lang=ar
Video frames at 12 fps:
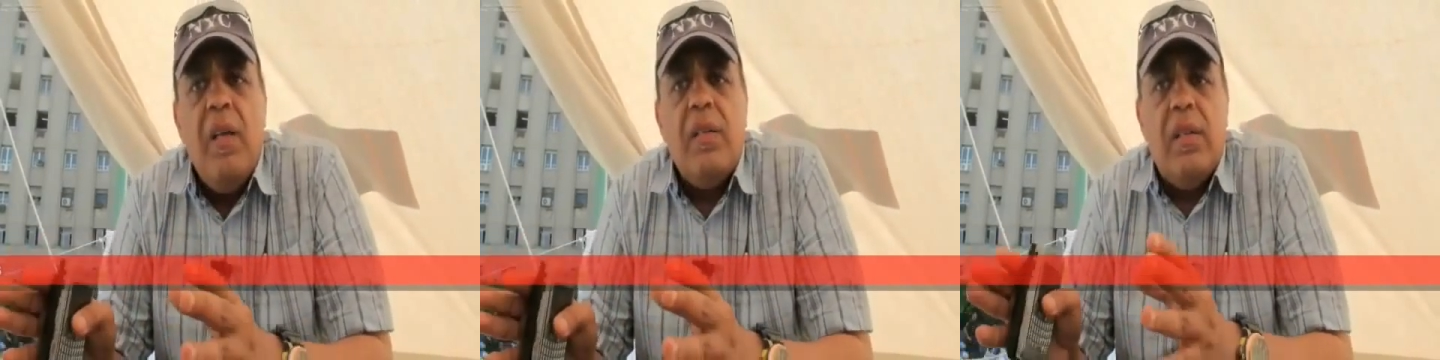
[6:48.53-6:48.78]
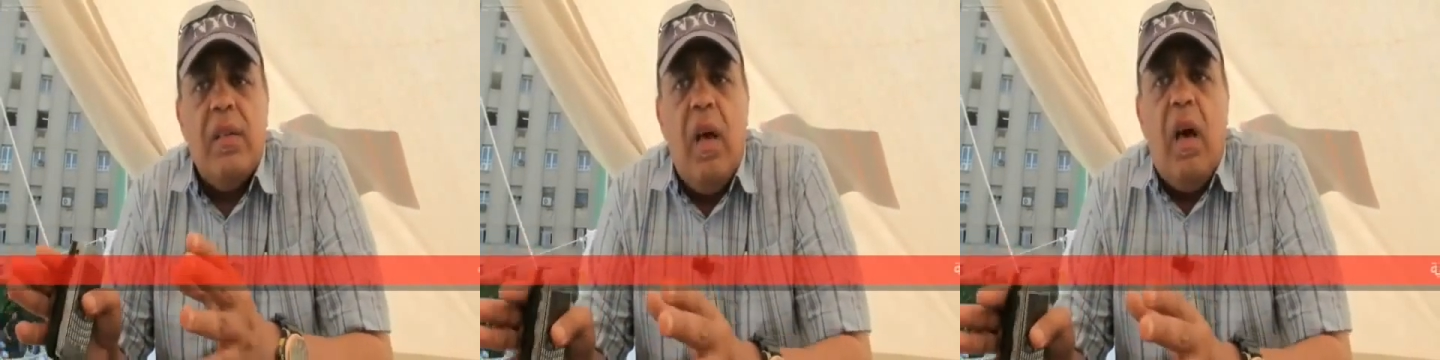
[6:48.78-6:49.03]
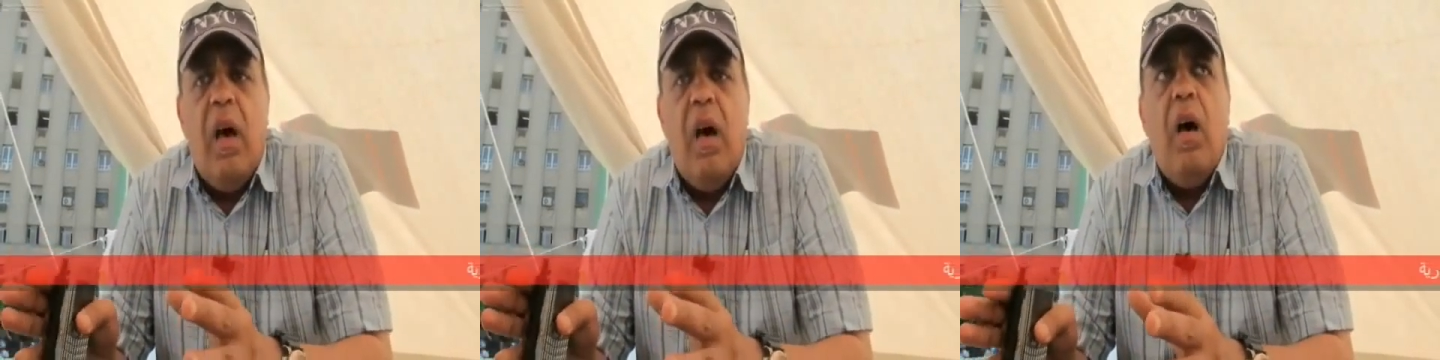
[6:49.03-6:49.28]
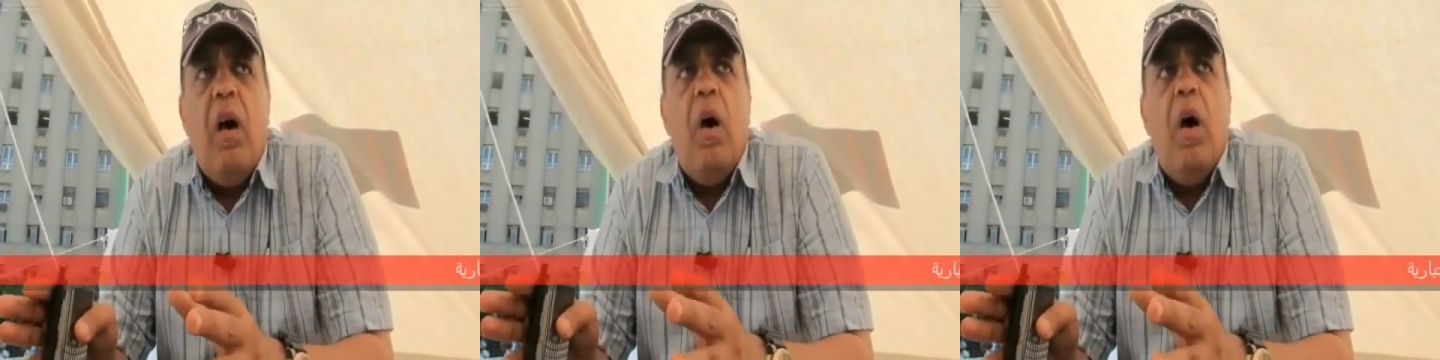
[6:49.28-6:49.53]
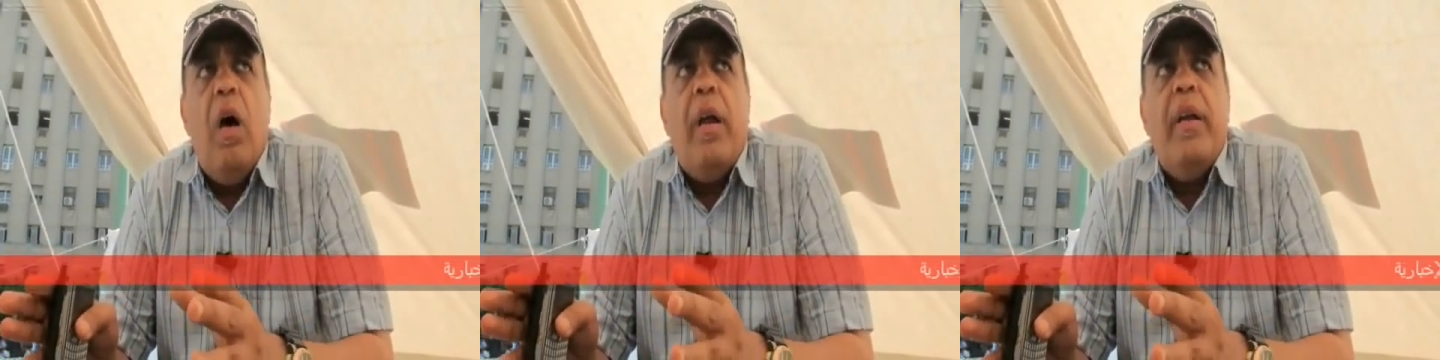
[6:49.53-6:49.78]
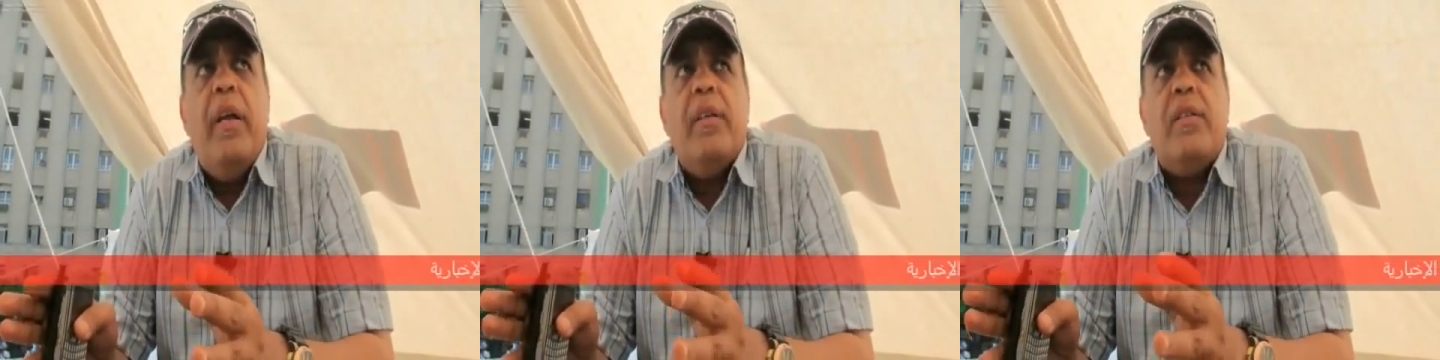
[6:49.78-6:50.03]
صناعه آه،
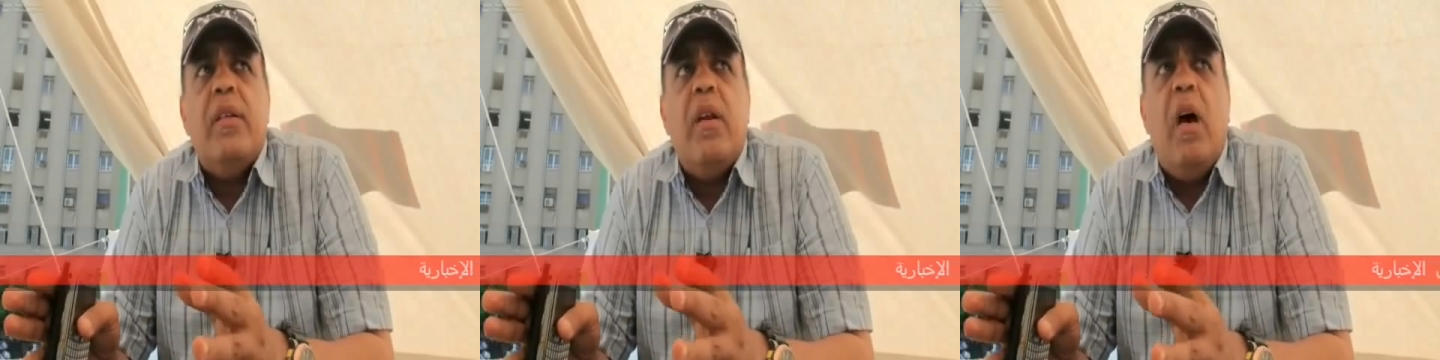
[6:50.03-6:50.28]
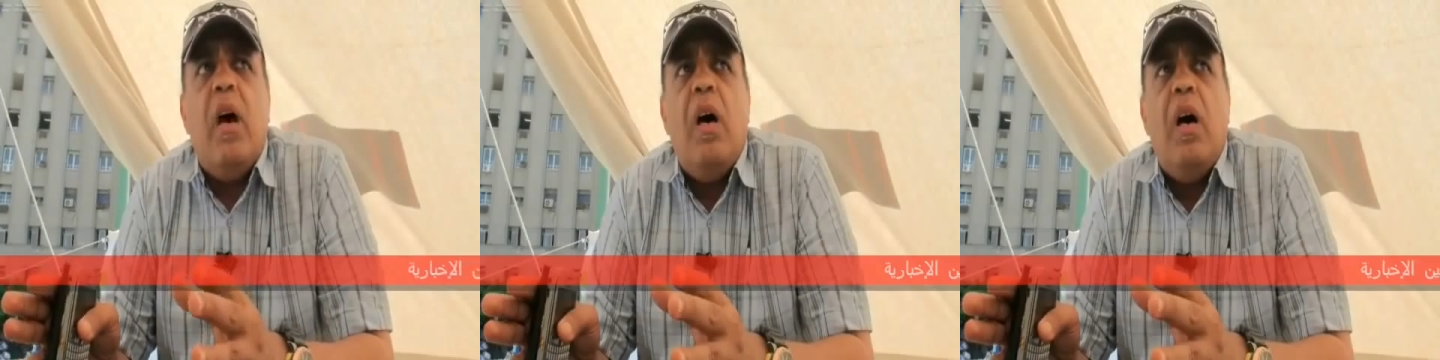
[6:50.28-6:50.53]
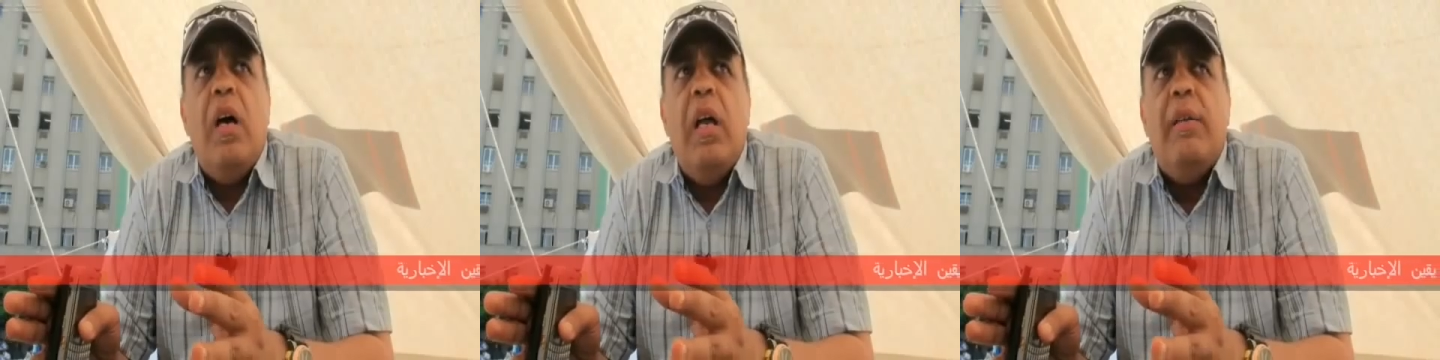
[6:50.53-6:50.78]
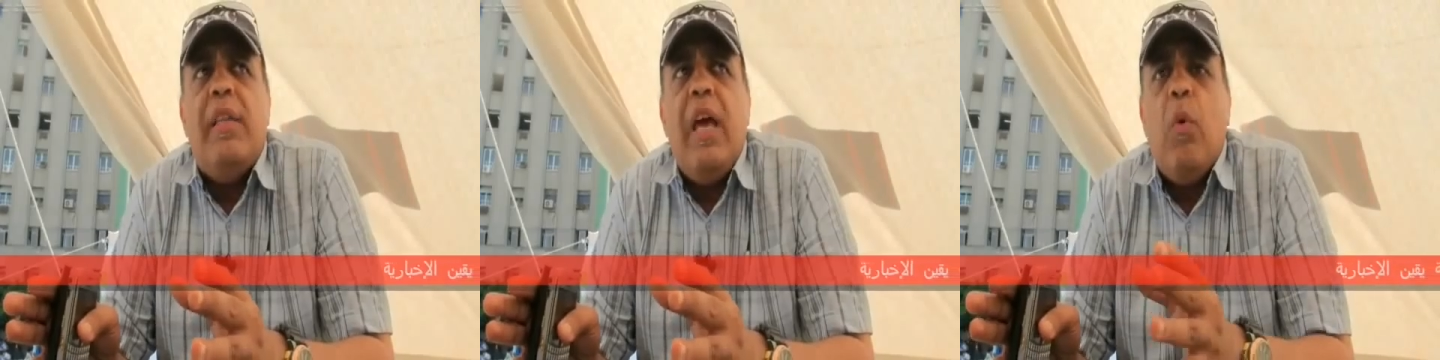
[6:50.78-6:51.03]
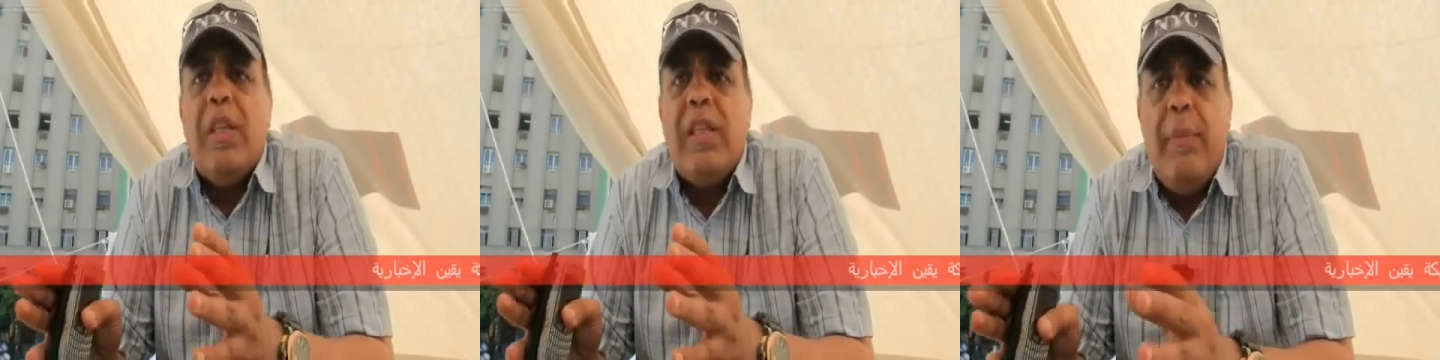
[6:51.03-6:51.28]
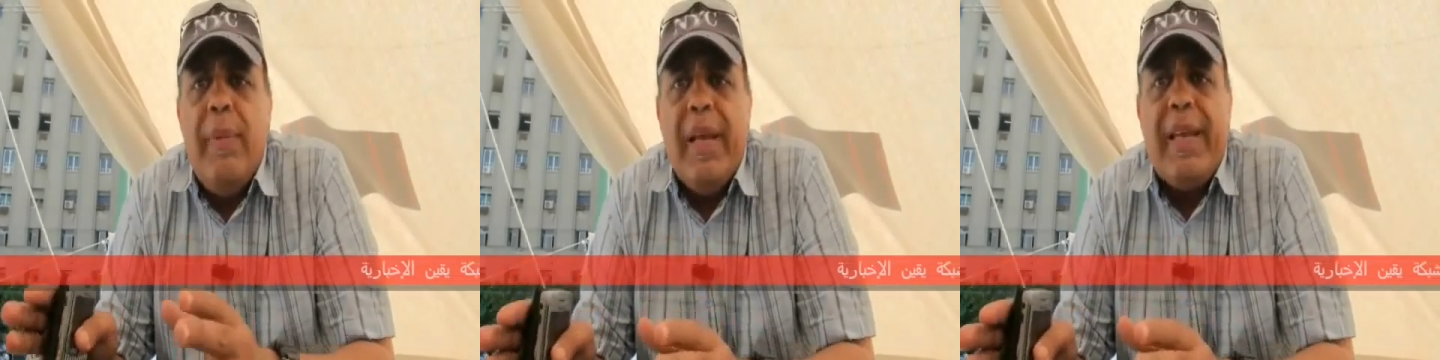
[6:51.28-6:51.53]
يعني صناعه الدوله
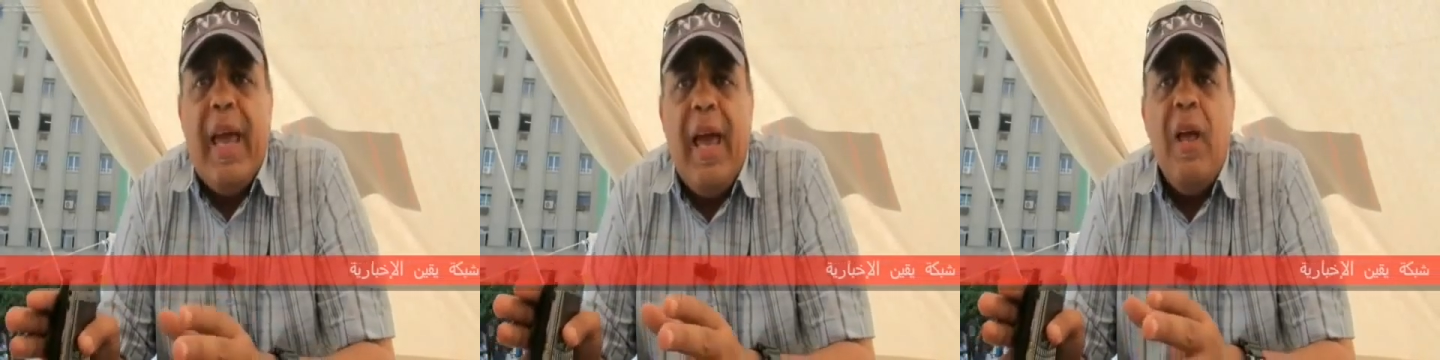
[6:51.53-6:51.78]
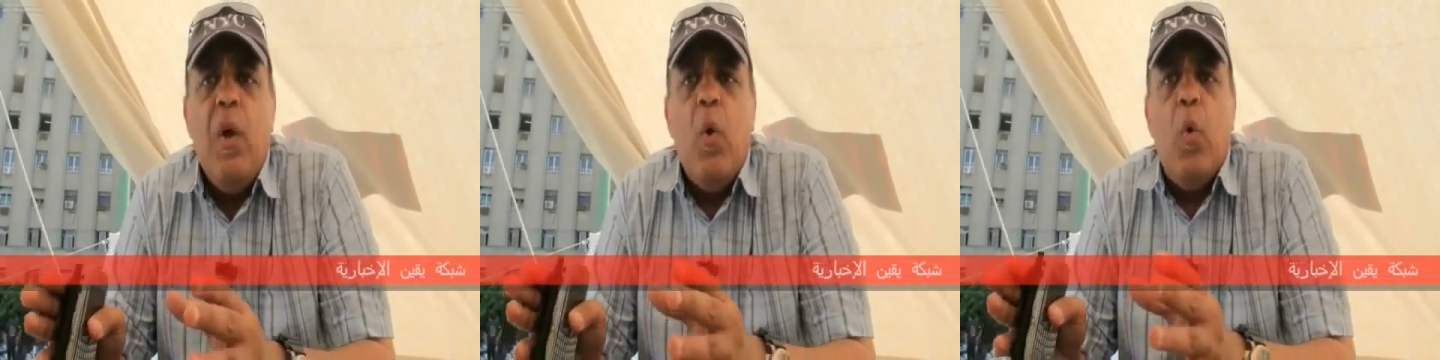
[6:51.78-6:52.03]
تملكها